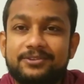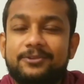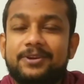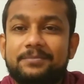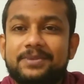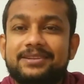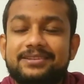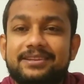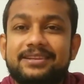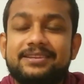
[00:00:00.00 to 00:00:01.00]
তখন আপনাদের
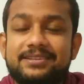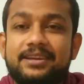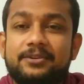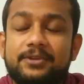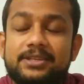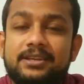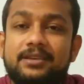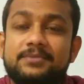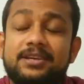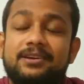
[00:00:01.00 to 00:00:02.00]
সাথে এটা শেয়ার
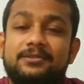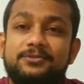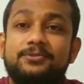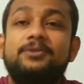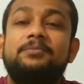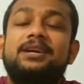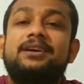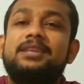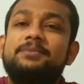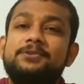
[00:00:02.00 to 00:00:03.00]
করেছিলাম যে শুধু আমরা
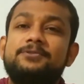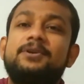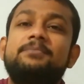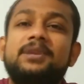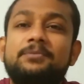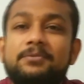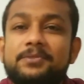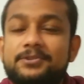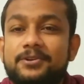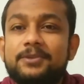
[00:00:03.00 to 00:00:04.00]
কাতার বিশ্বকাপ না এবং
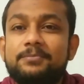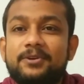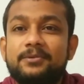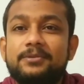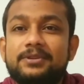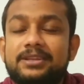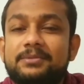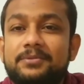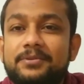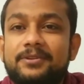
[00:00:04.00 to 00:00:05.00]
বিশ্বকাপ পরবর্তী
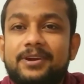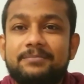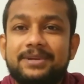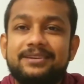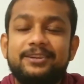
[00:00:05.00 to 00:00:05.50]
বিভিন্ন আপডেট